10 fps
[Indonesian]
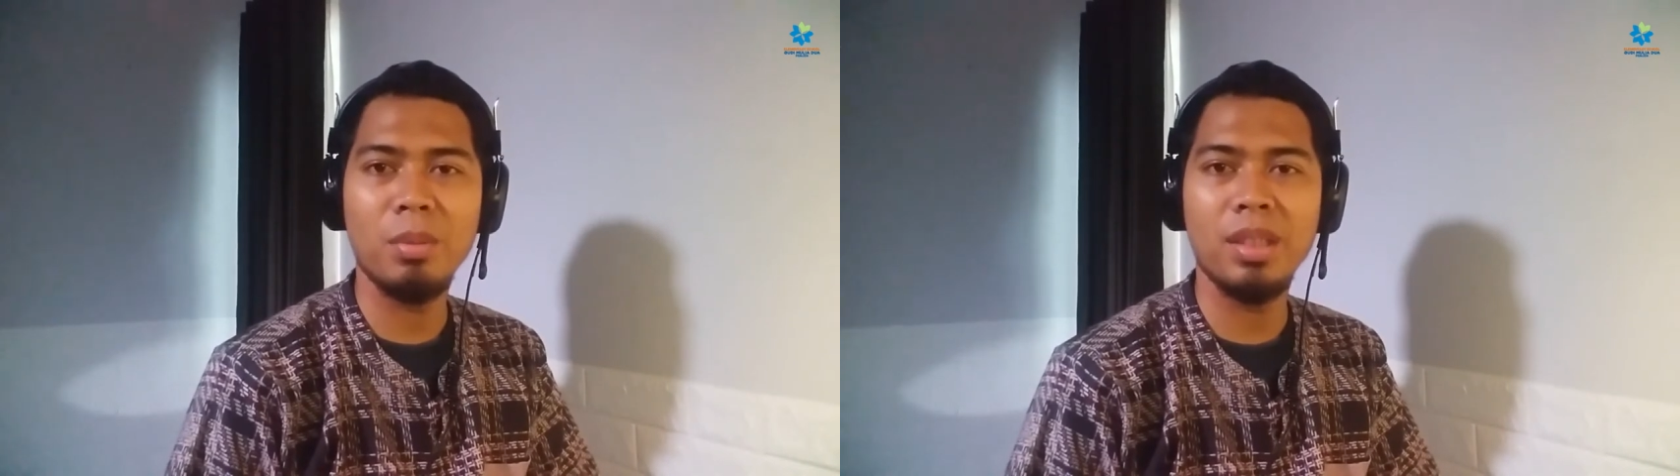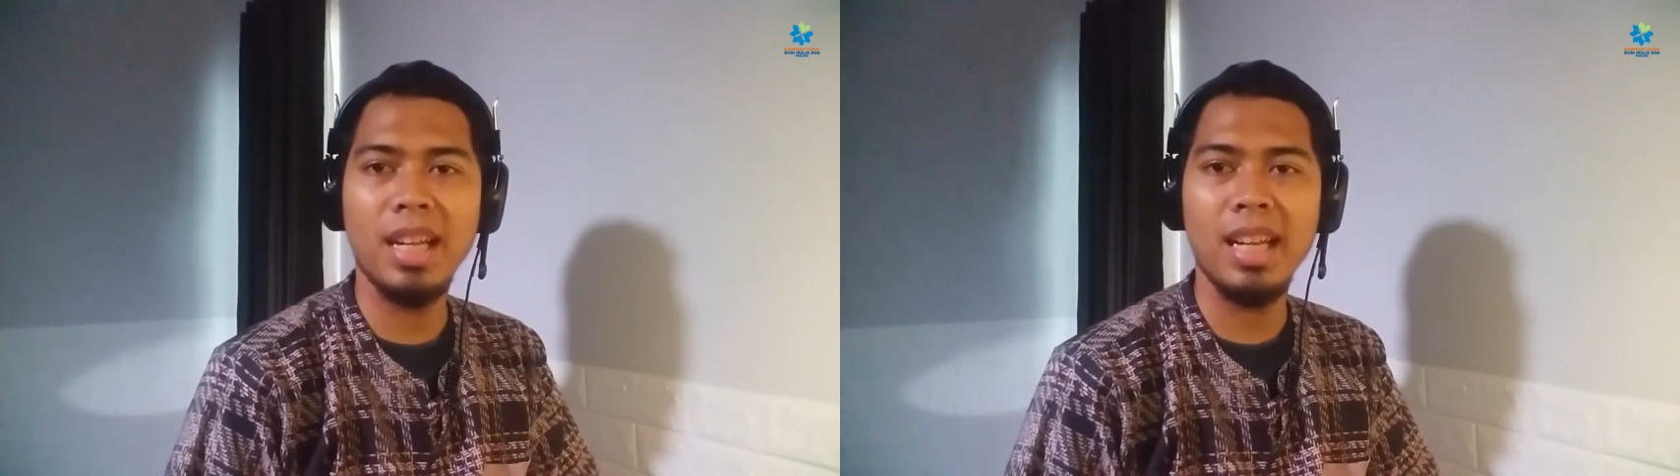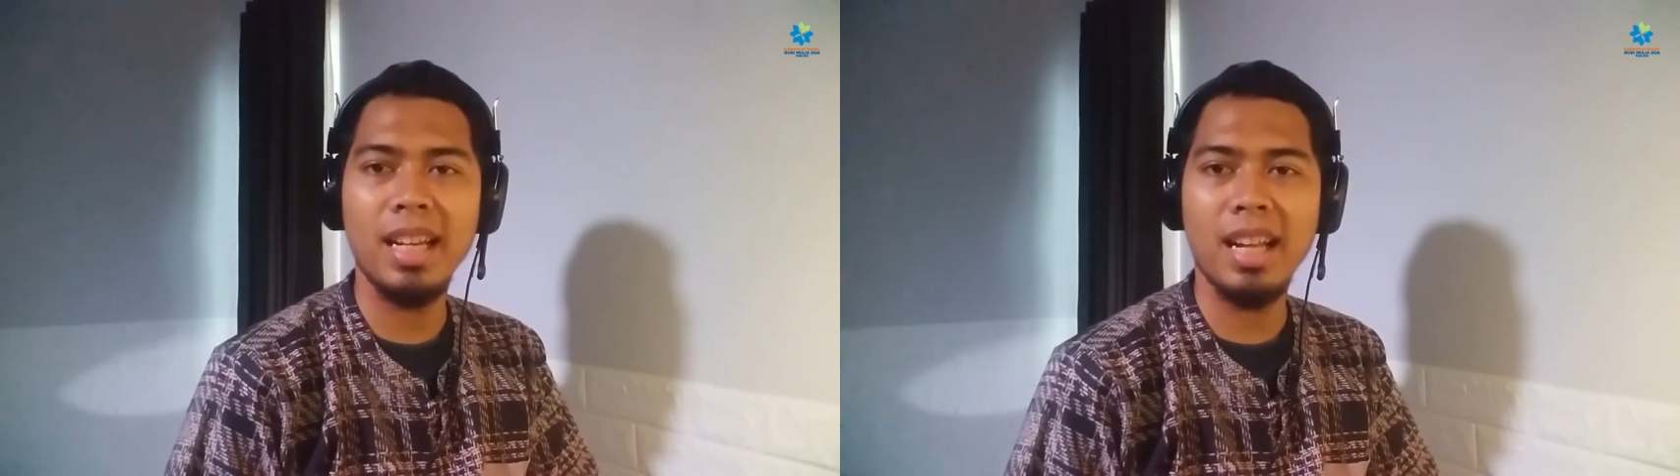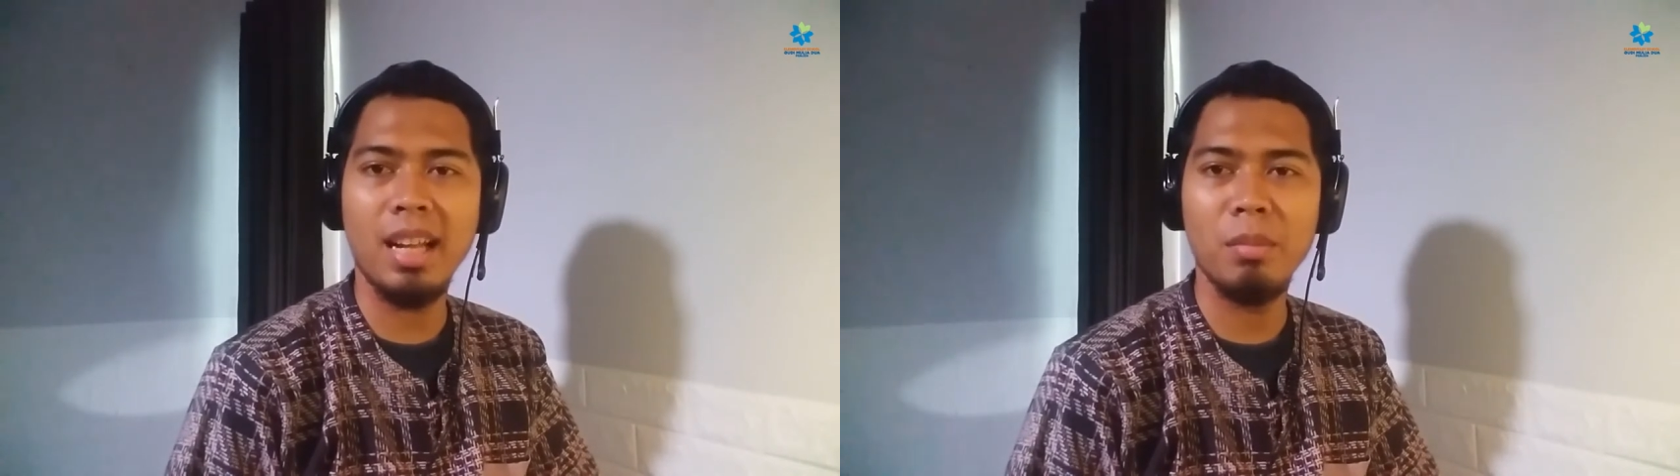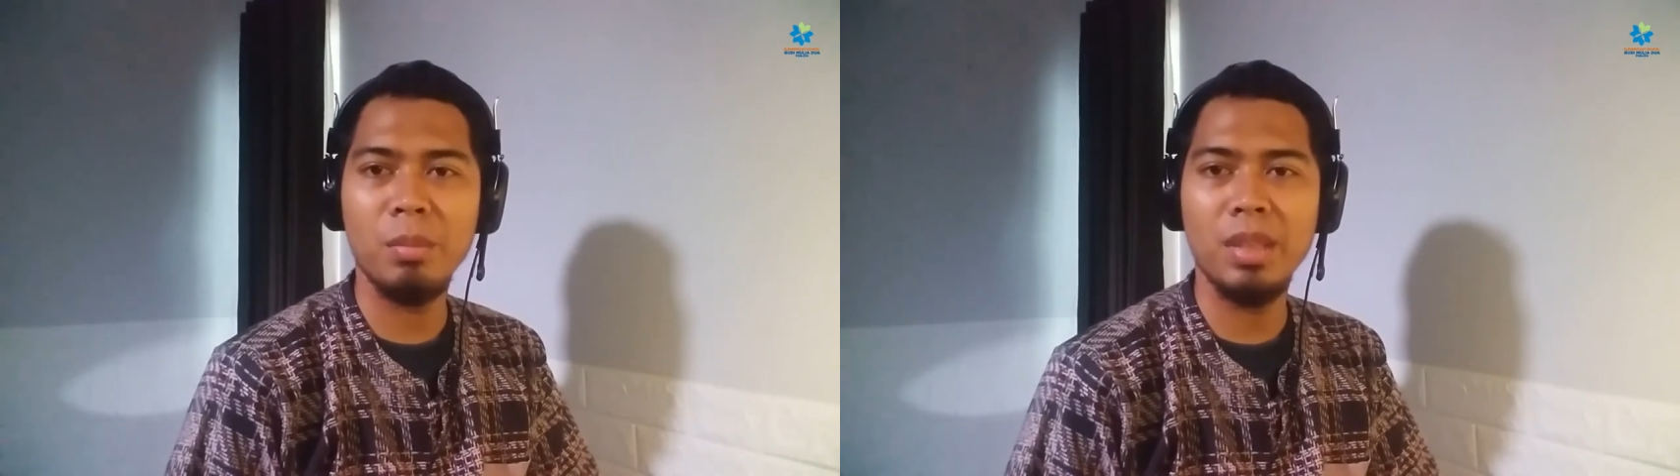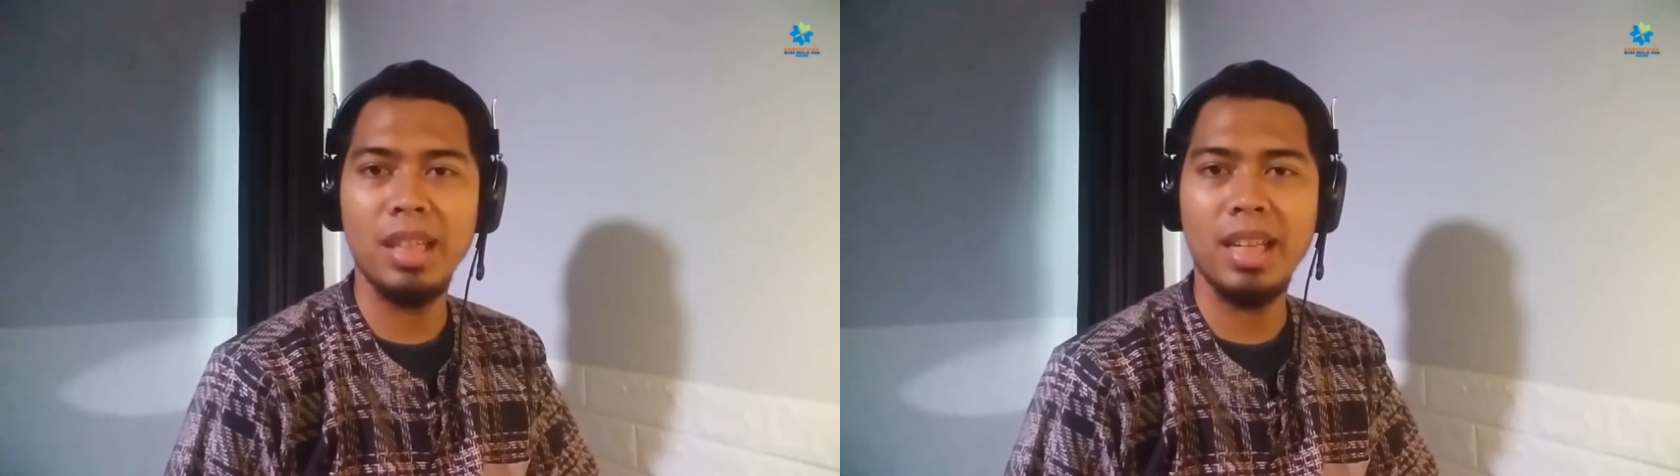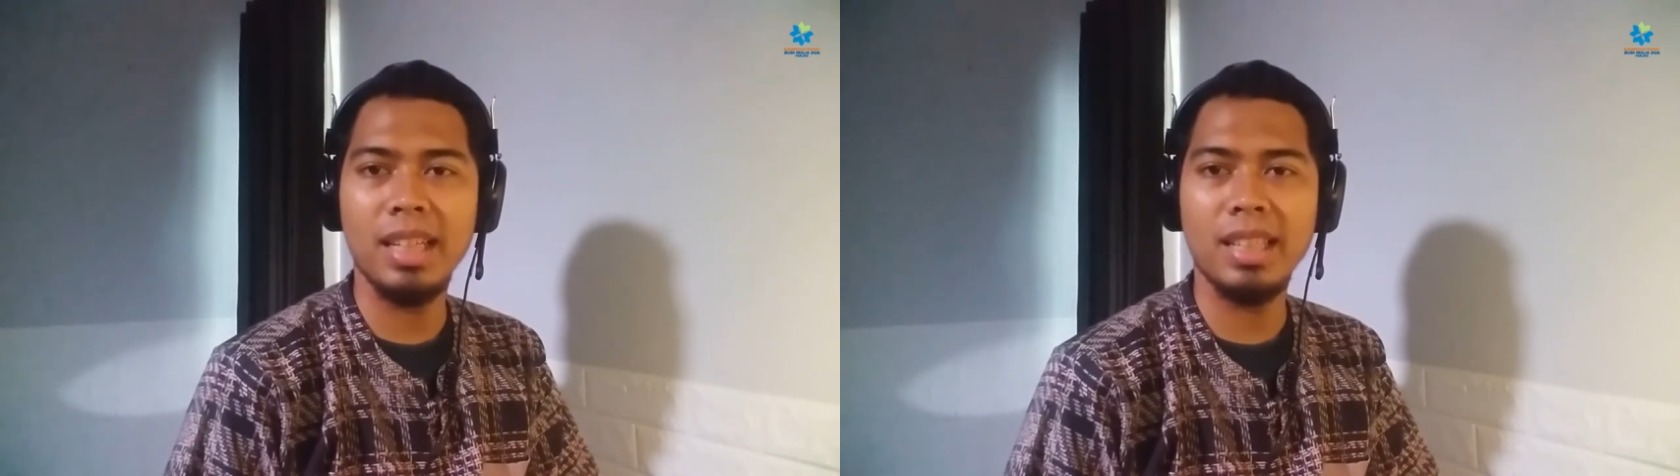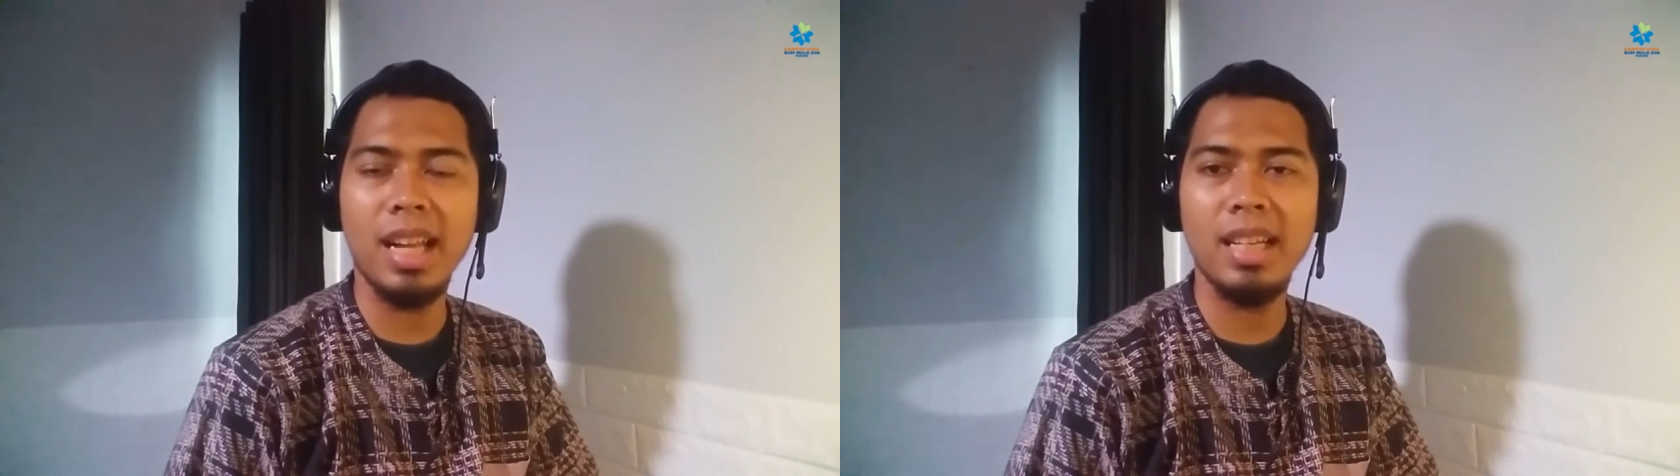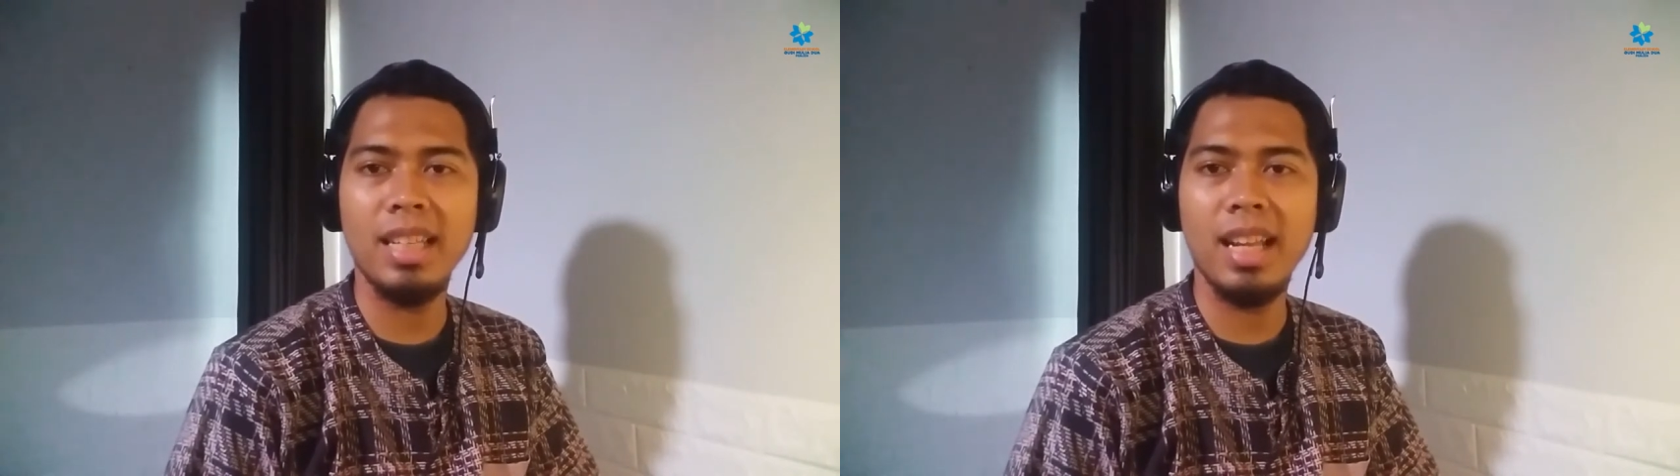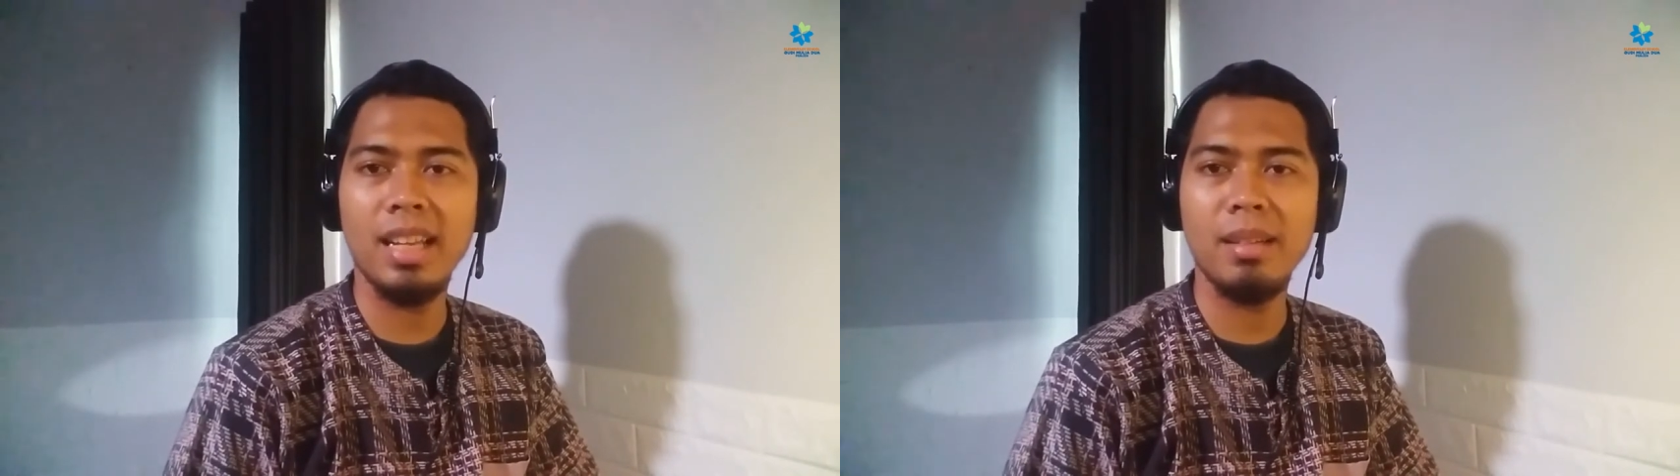Bonar akan memberikan
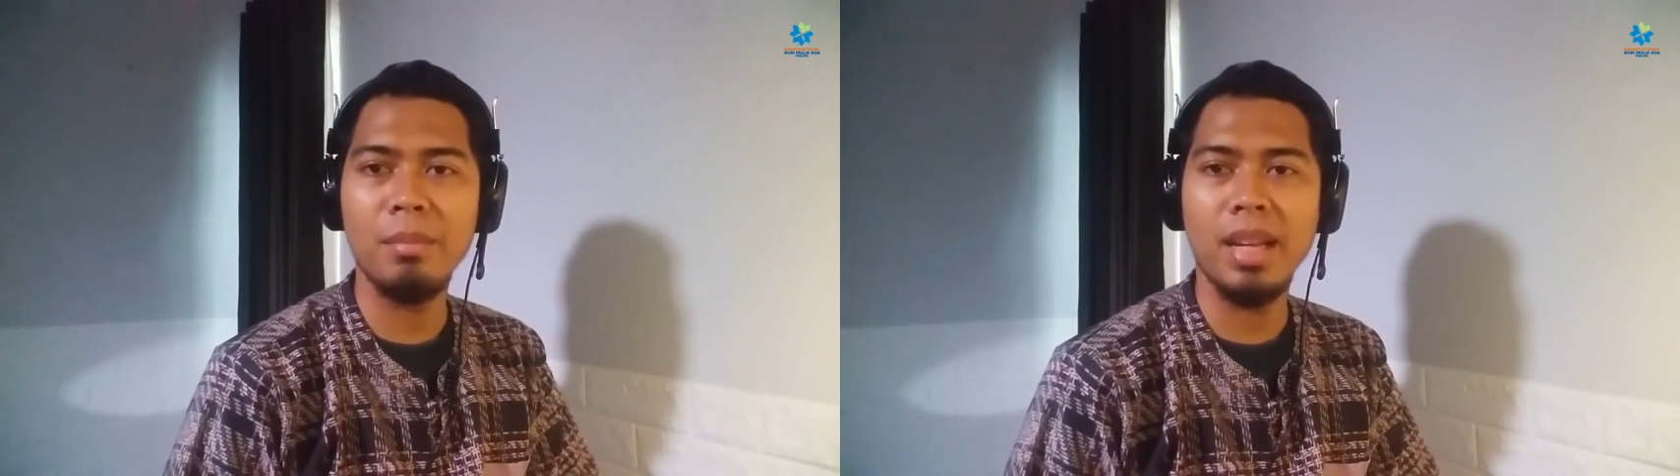kalian